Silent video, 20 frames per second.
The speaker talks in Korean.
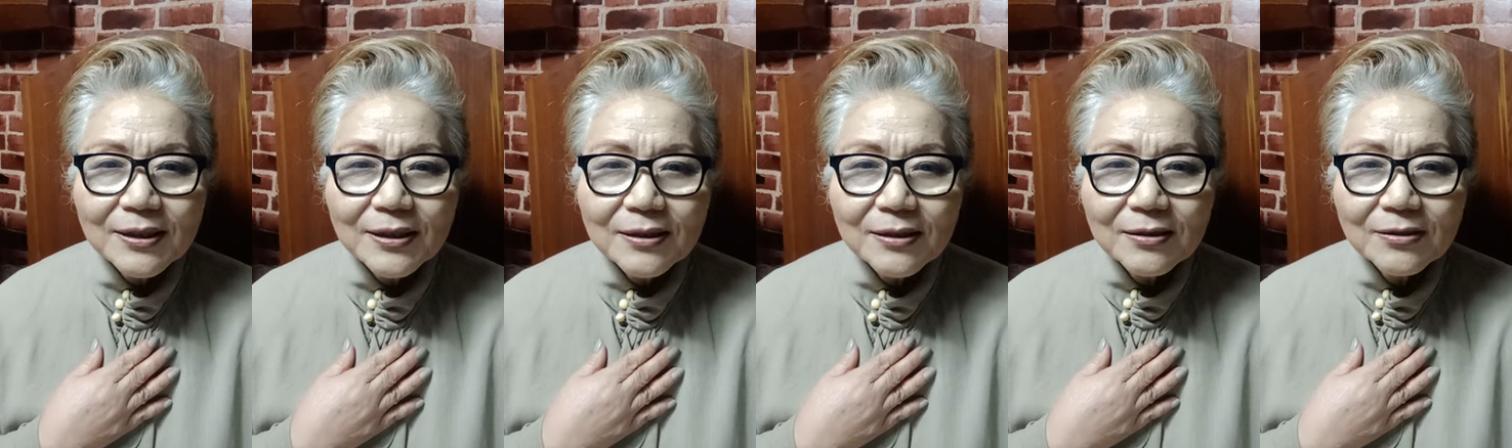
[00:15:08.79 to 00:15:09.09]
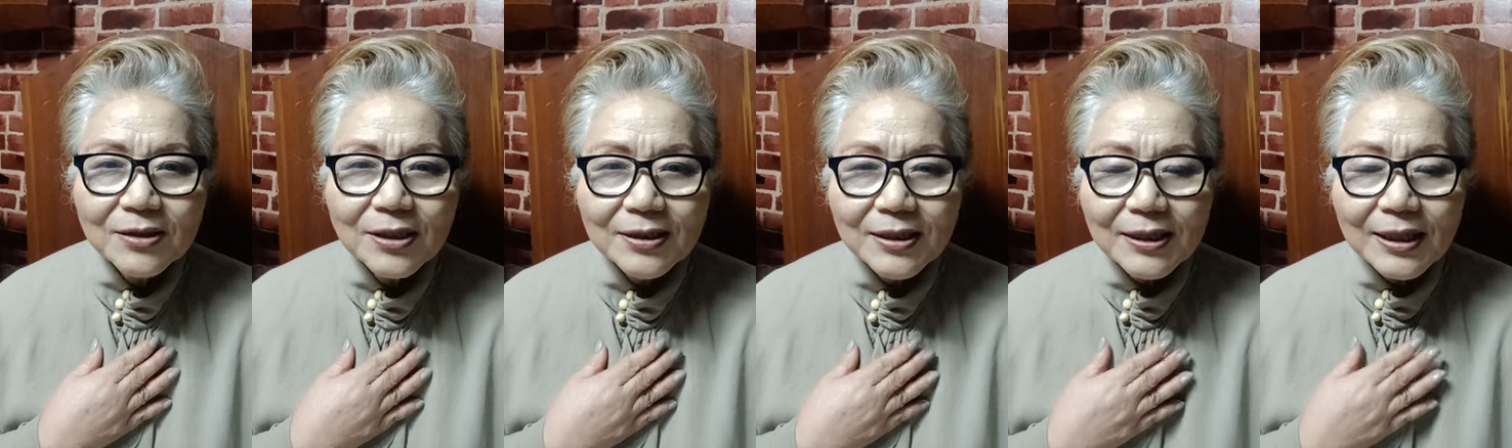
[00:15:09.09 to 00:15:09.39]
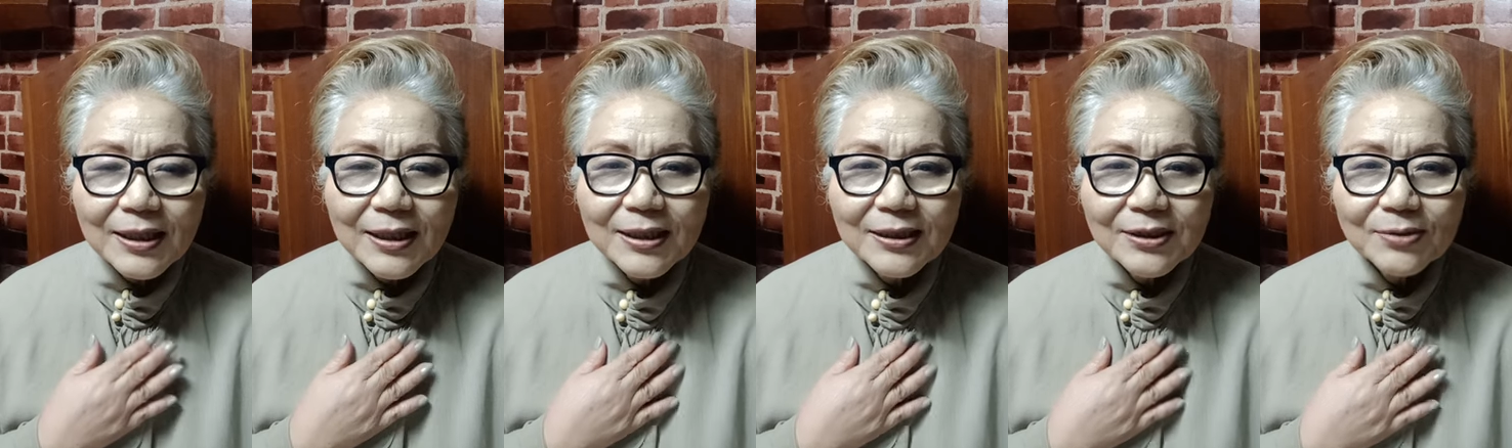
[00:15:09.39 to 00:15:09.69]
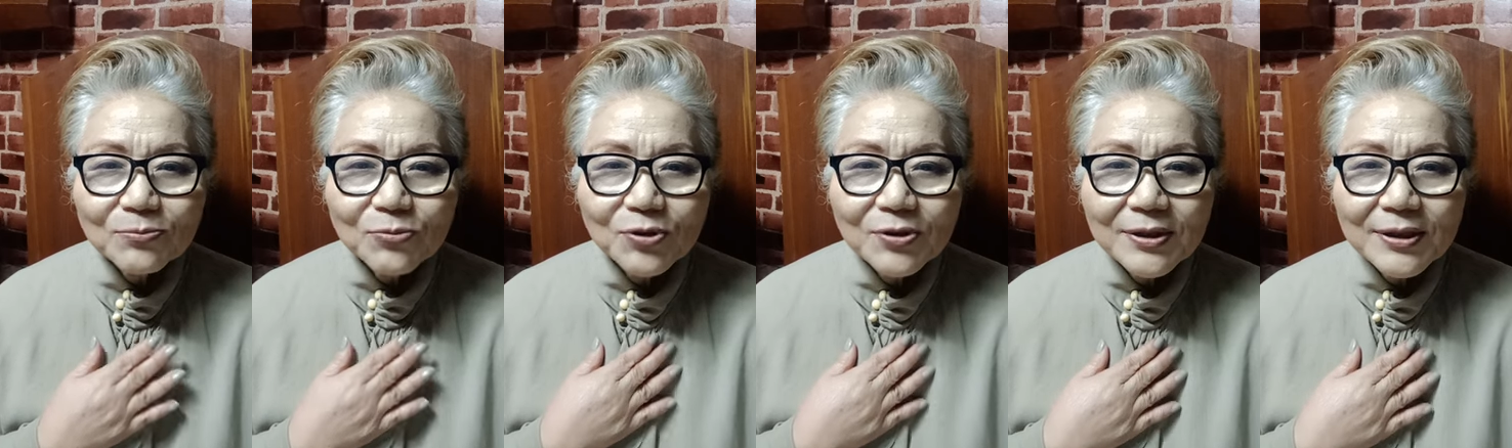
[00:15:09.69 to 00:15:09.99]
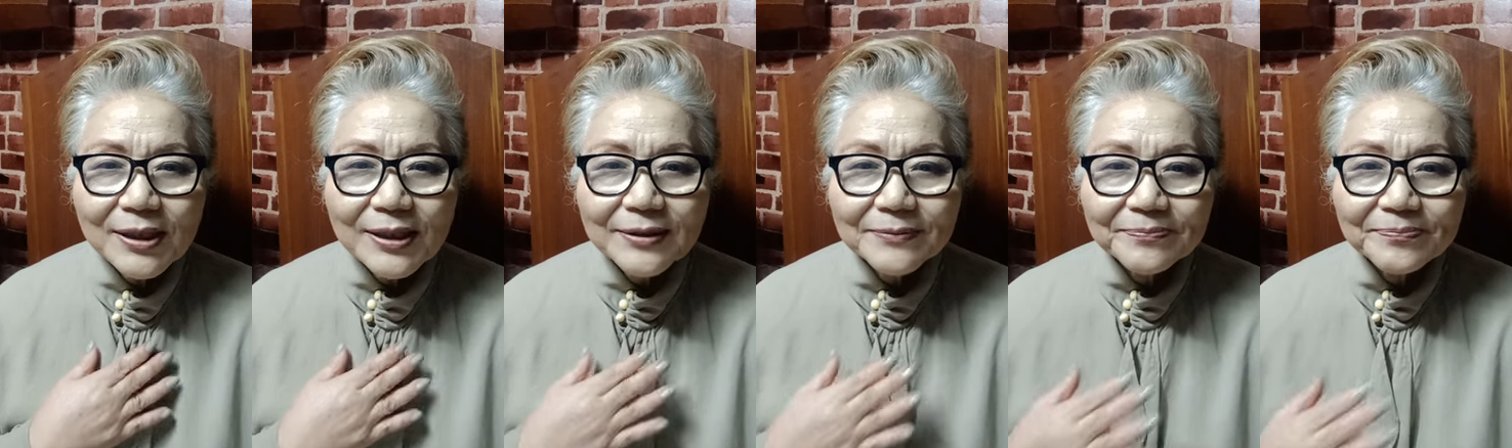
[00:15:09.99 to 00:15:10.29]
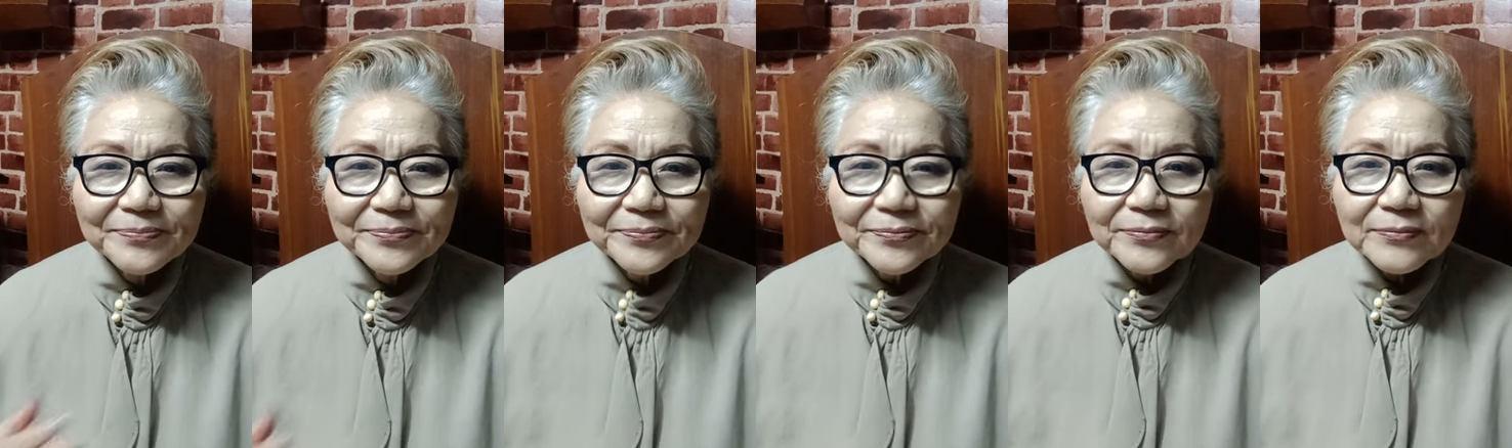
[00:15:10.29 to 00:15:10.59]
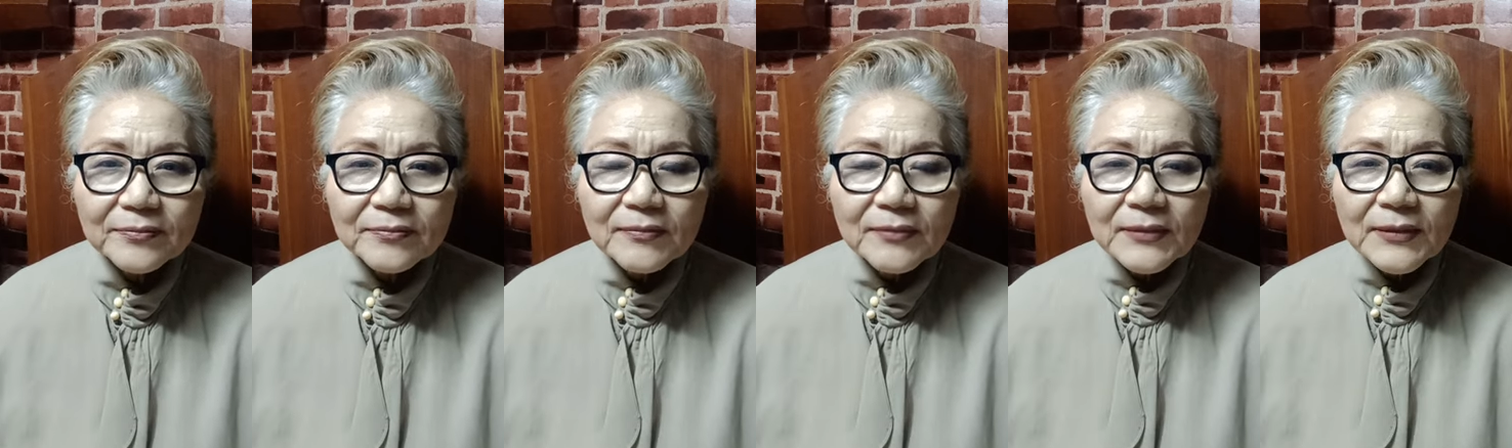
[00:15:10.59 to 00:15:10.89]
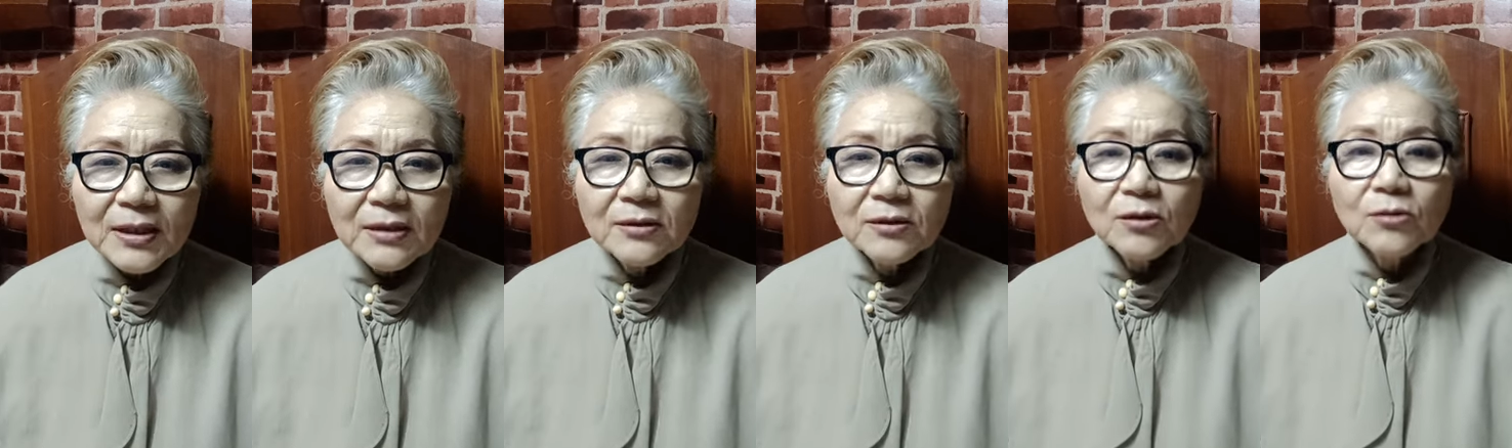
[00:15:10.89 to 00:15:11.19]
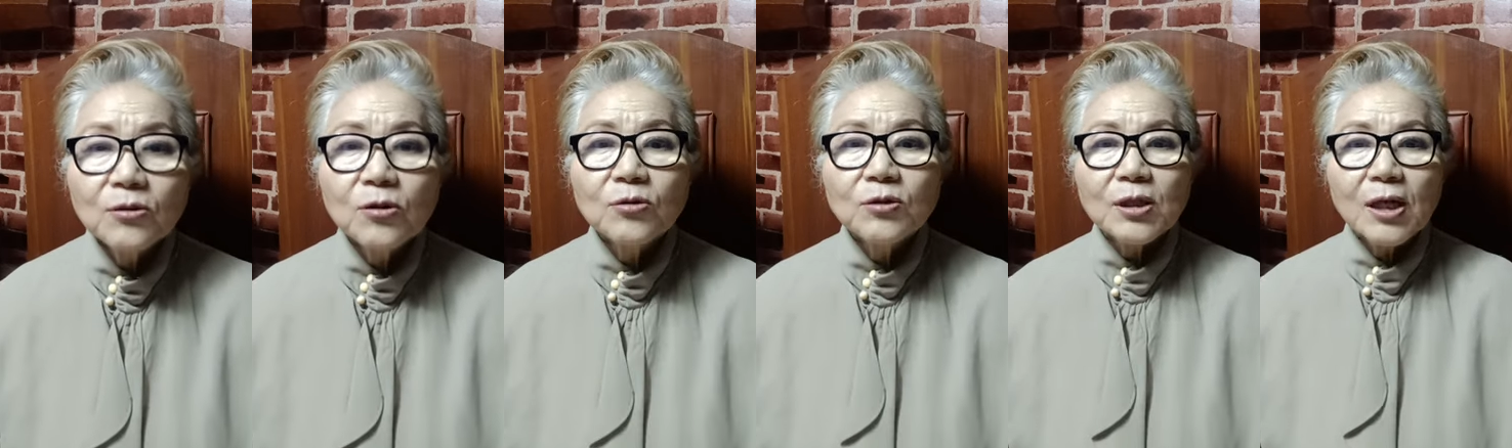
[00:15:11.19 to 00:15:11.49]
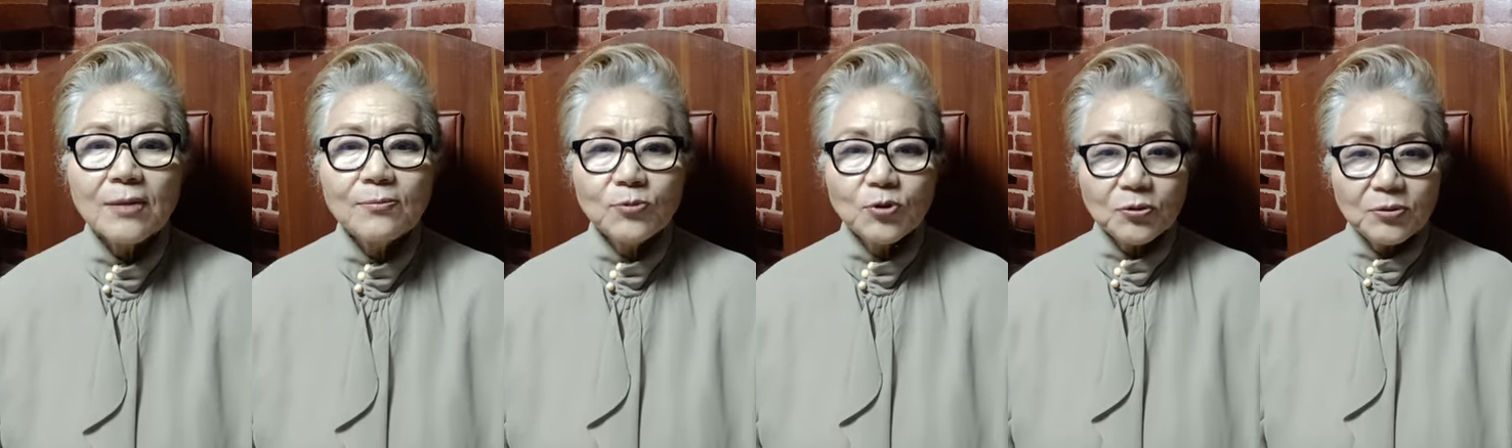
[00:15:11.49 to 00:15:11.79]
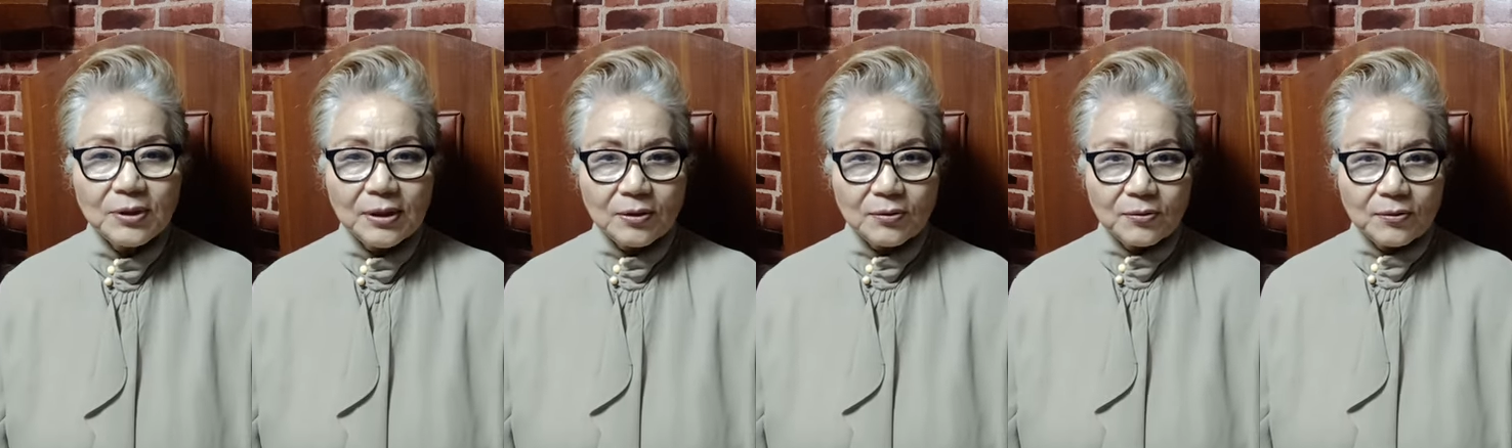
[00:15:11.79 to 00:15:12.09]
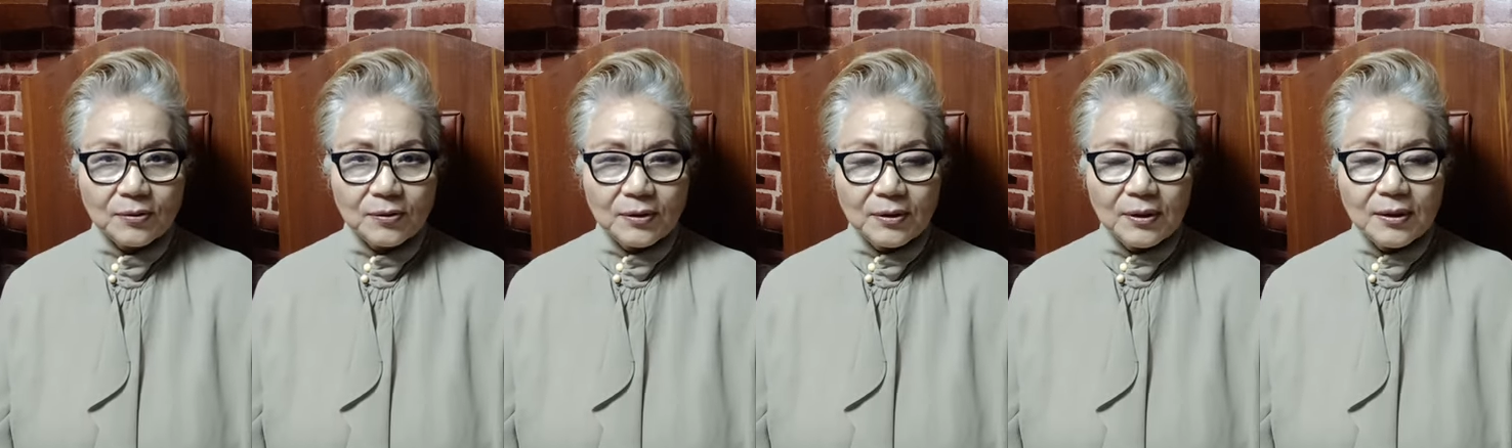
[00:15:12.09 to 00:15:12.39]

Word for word: 능력이 강하신 분인데 저걸 어떻게 하면 좋냐고.